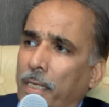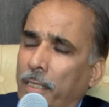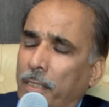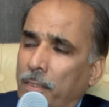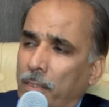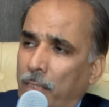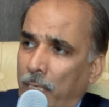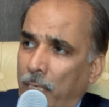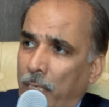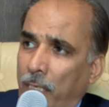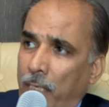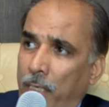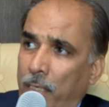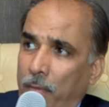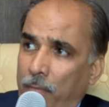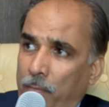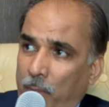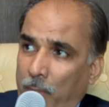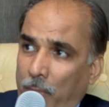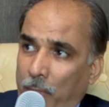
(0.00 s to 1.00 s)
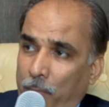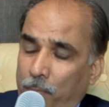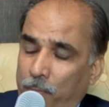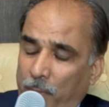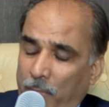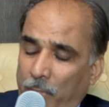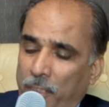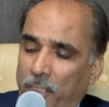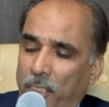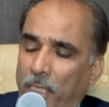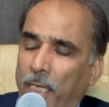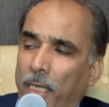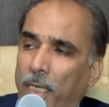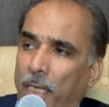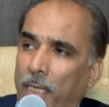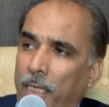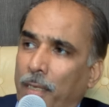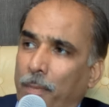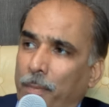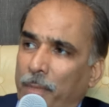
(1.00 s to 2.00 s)
कि इसकी या
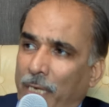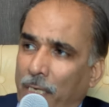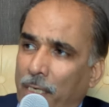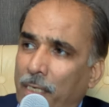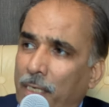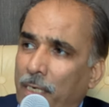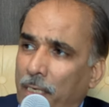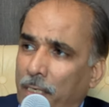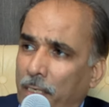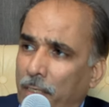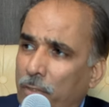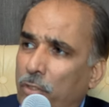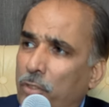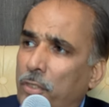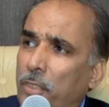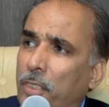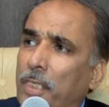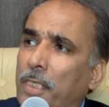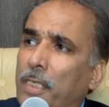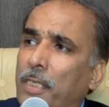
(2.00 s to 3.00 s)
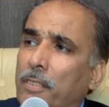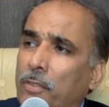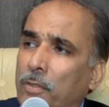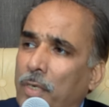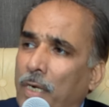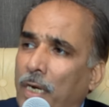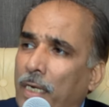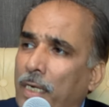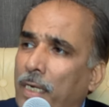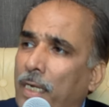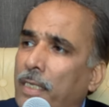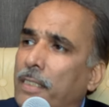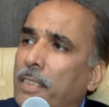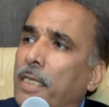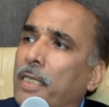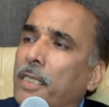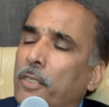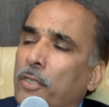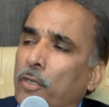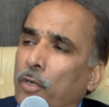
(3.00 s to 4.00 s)
अमेरिकन हार्ट एसोसिएशन की जो गाइडलाइंस
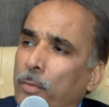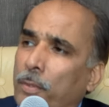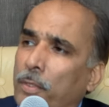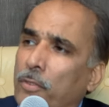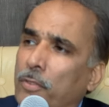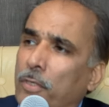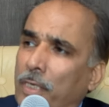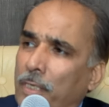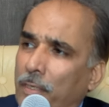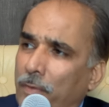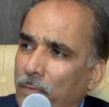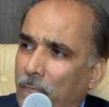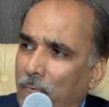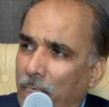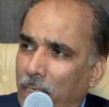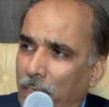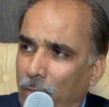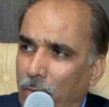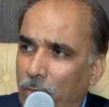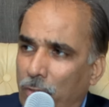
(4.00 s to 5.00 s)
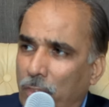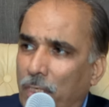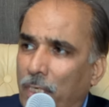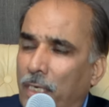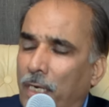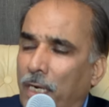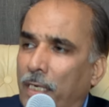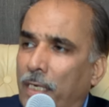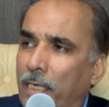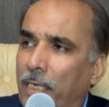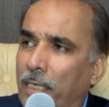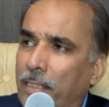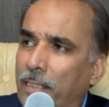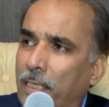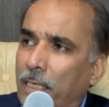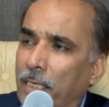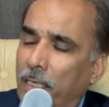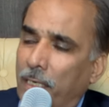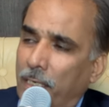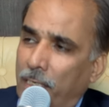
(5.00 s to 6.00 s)
हैं यूरोपियन सोसाइटी ऑफ कार्डियोलॉजी की गाइडलाइंस
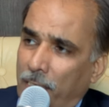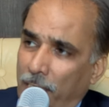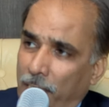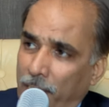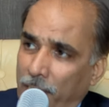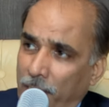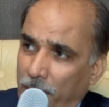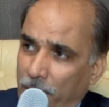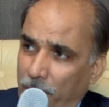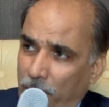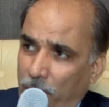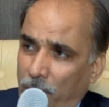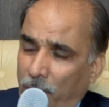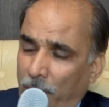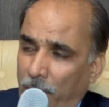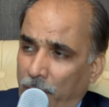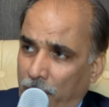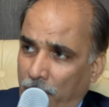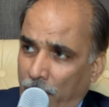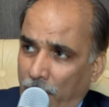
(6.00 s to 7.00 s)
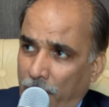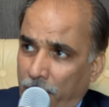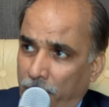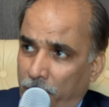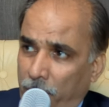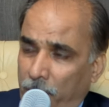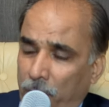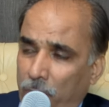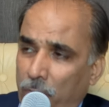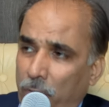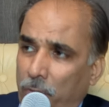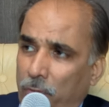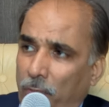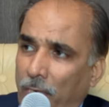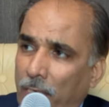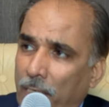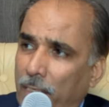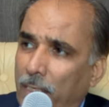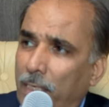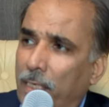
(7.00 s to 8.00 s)
हैं या कनेडियन कार्डियोवास्कुलर
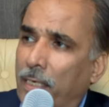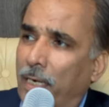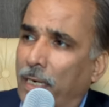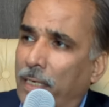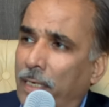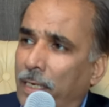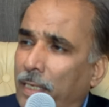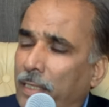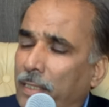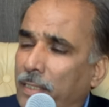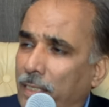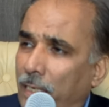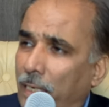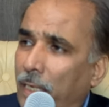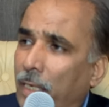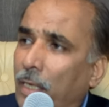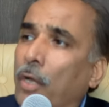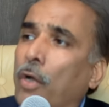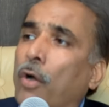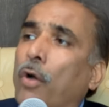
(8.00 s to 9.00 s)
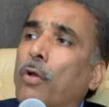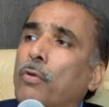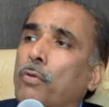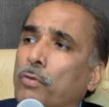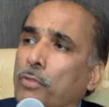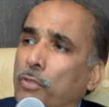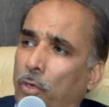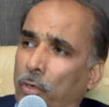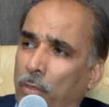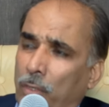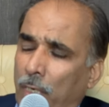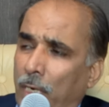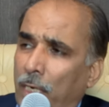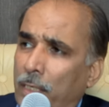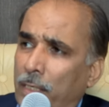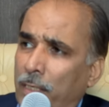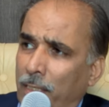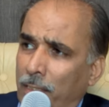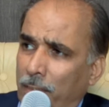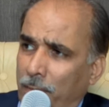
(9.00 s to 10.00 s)
सोसाइटी की गाइडलाइंस हैं और कुछ और
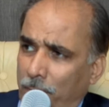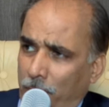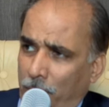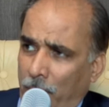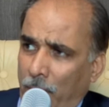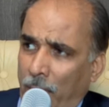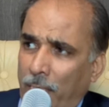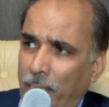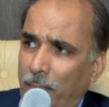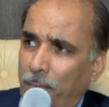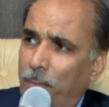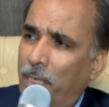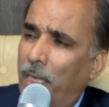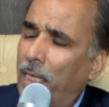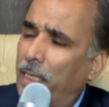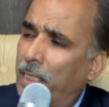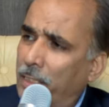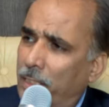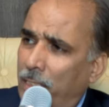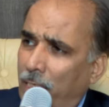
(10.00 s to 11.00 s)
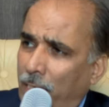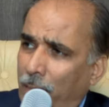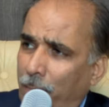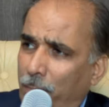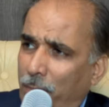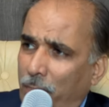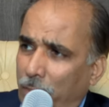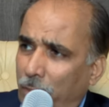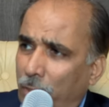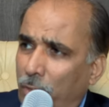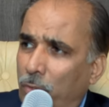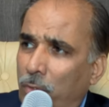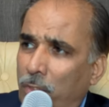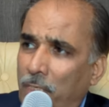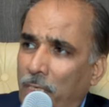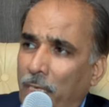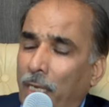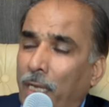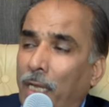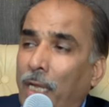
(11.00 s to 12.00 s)
गाइडलाइंस भी हैं ये सारी मिलती
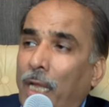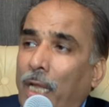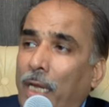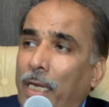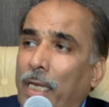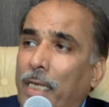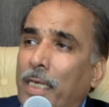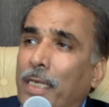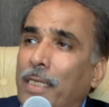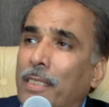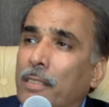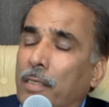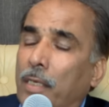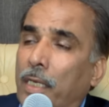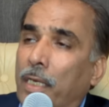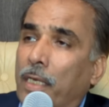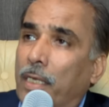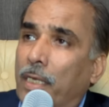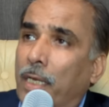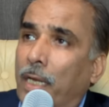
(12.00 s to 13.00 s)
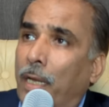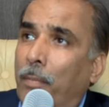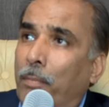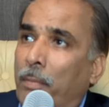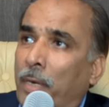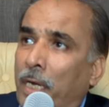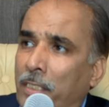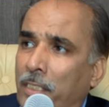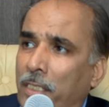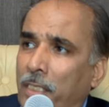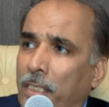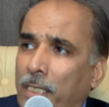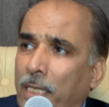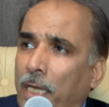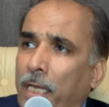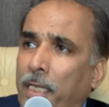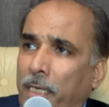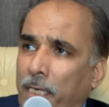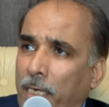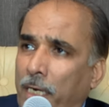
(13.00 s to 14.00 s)
जुलती हैं लेकिन इनका मकसद
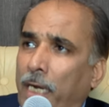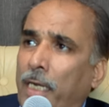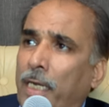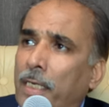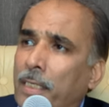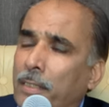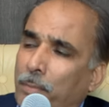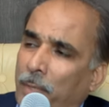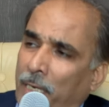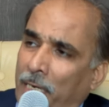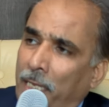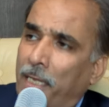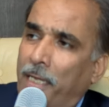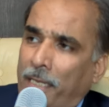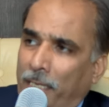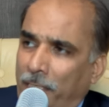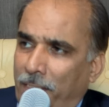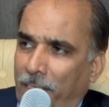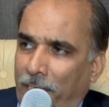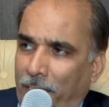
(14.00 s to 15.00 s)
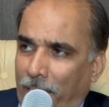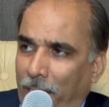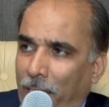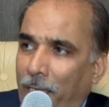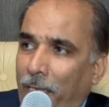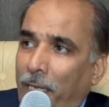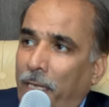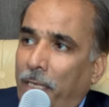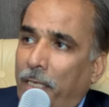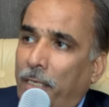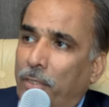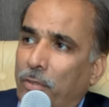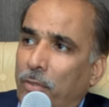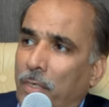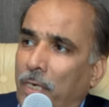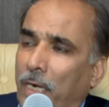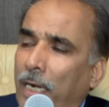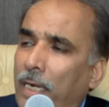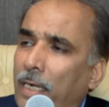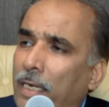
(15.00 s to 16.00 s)
क्या है ये गाइडलाइंस बनी कैसे ये जो
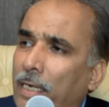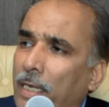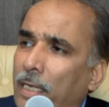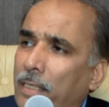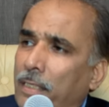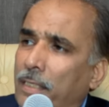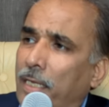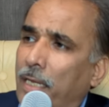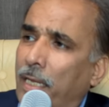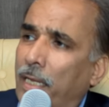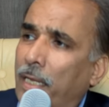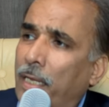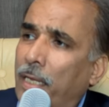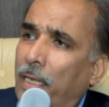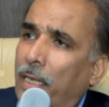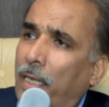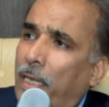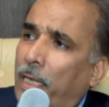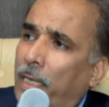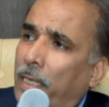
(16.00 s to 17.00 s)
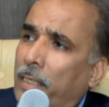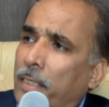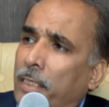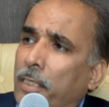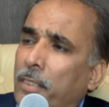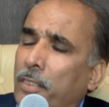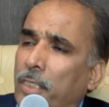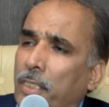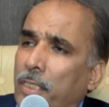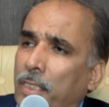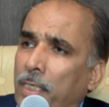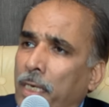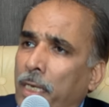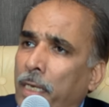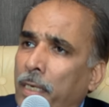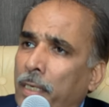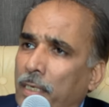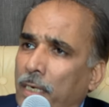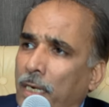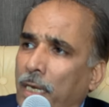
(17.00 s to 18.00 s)
गाइडलाइंस डिजीज़ हैं ये
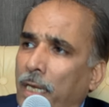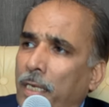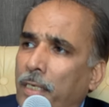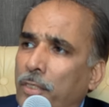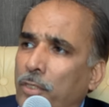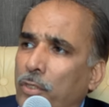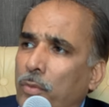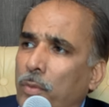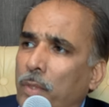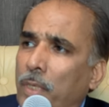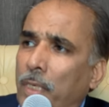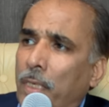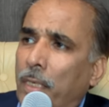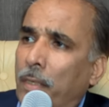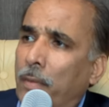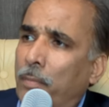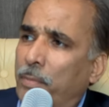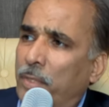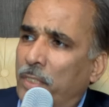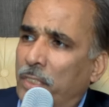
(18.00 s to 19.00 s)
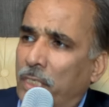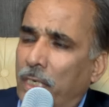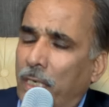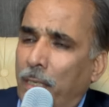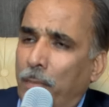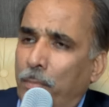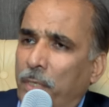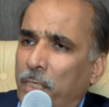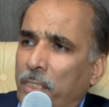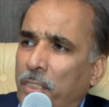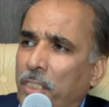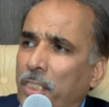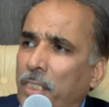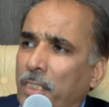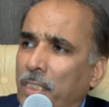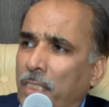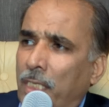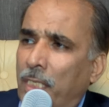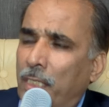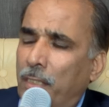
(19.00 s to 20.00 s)
जितने ट्रायल्स हुए पिछले 25,
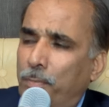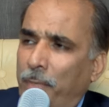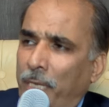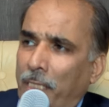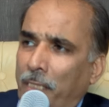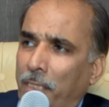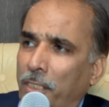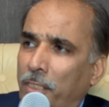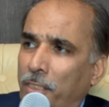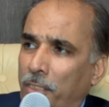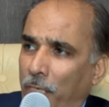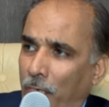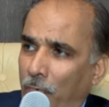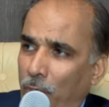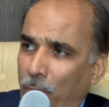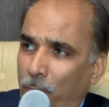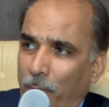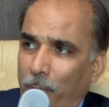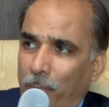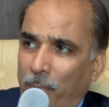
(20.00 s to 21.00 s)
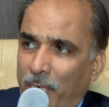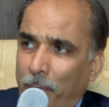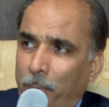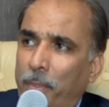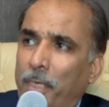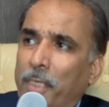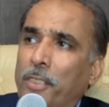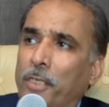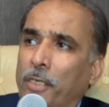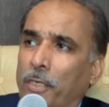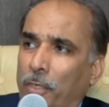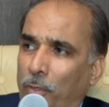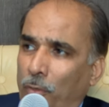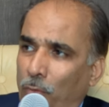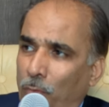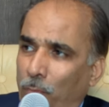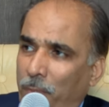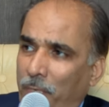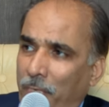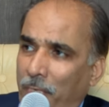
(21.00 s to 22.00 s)
30, 35 सालों में ब्लड प्रेशर के
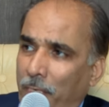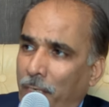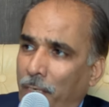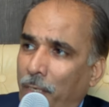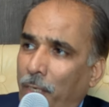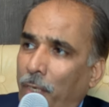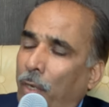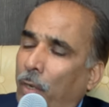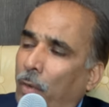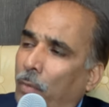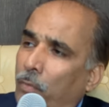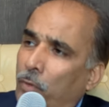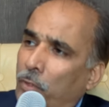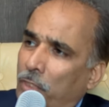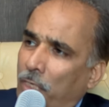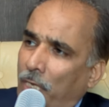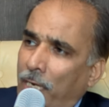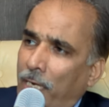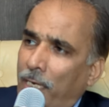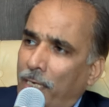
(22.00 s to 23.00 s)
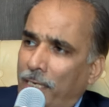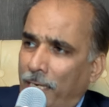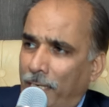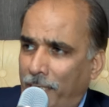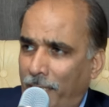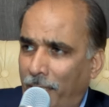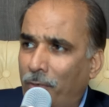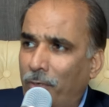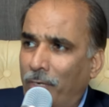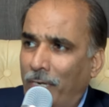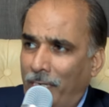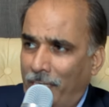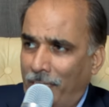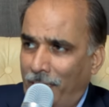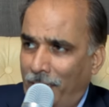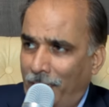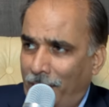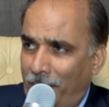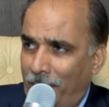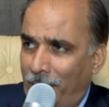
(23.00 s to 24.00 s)
ऊपर वो सारा डाटा कलेक्ट
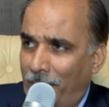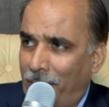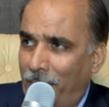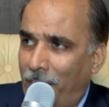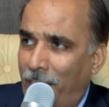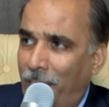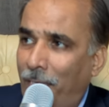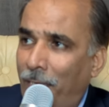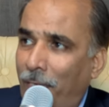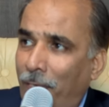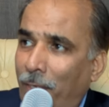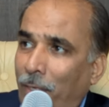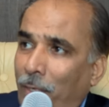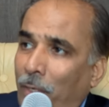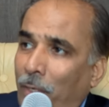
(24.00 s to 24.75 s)
किया जाता है